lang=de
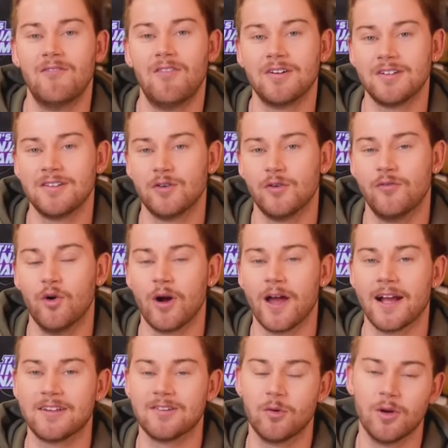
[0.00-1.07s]
was ich so für
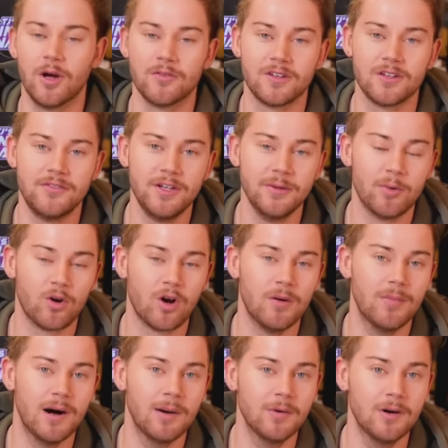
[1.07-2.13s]
Reaktionen auf das Video
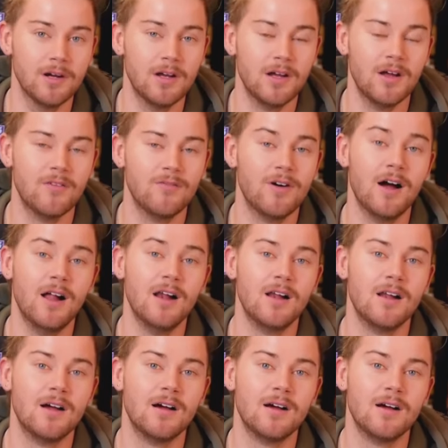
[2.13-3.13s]
bekommen habe. Weil